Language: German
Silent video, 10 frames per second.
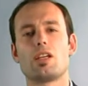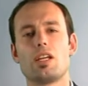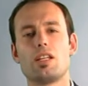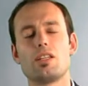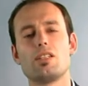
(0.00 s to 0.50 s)

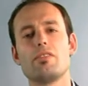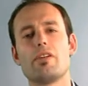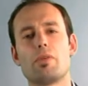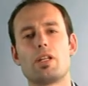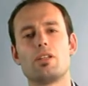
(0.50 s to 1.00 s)
je
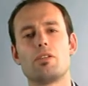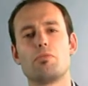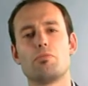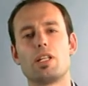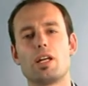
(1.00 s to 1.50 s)
intensiver man
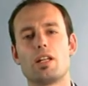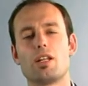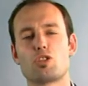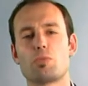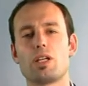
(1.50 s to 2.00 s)

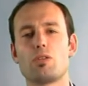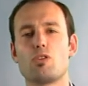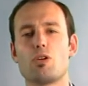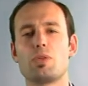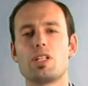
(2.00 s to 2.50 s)
miteinander spricht
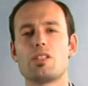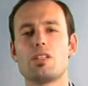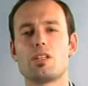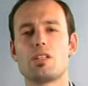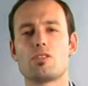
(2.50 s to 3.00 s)
und
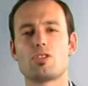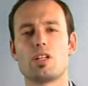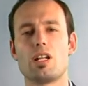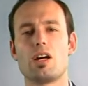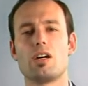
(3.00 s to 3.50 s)
kommuniziert, desto
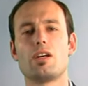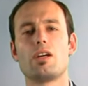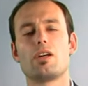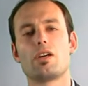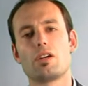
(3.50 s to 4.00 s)
schneller
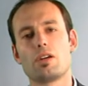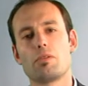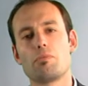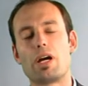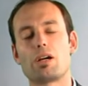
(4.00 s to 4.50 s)

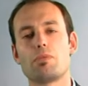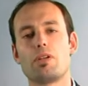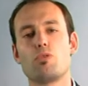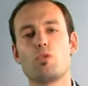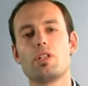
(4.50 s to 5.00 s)
merkt
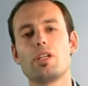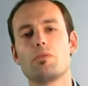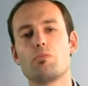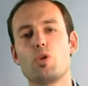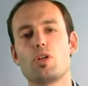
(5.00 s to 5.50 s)
man, wo
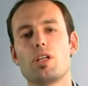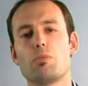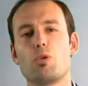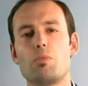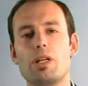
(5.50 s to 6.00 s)
liegen mögliche
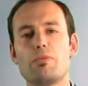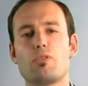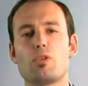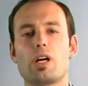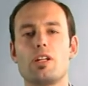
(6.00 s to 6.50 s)

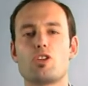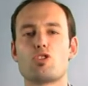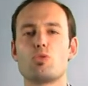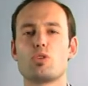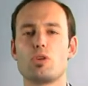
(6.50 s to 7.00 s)
Probleme, wo kann der
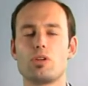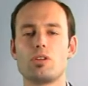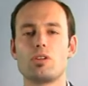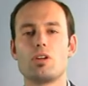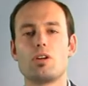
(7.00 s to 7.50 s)
Schuh
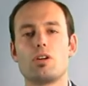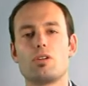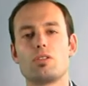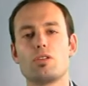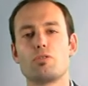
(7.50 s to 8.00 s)
drücken.
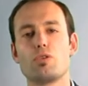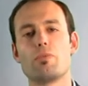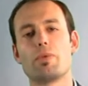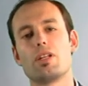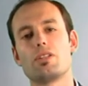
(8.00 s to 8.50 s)
Und je
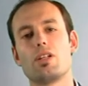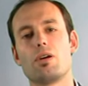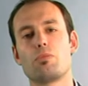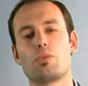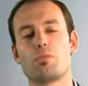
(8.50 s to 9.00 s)
früher man das in
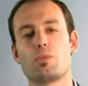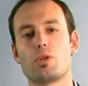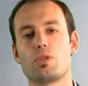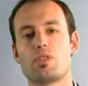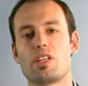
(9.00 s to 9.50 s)
einem
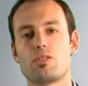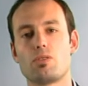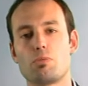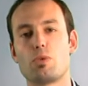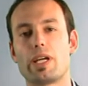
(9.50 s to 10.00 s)
Prozess
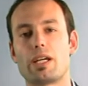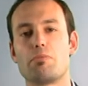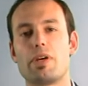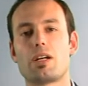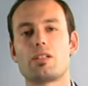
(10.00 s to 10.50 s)
oder
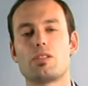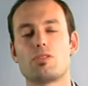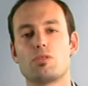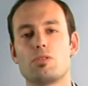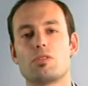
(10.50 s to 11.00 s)
Projekt merkt,
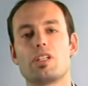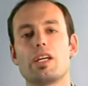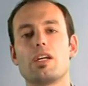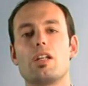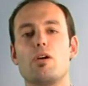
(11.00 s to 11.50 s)
desto
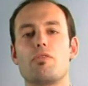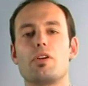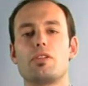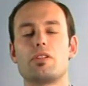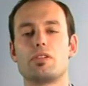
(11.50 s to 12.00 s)
geringeren
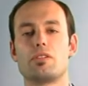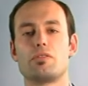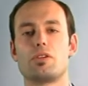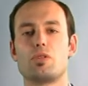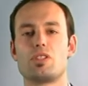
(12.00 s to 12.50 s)
Aufwand
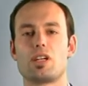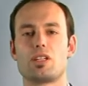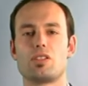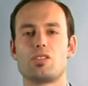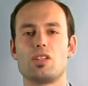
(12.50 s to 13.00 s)

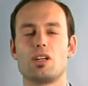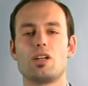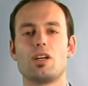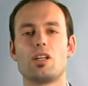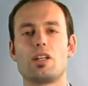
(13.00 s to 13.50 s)
verursacht das hier.
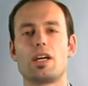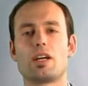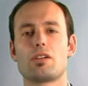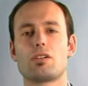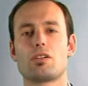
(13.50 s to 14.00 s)
Daher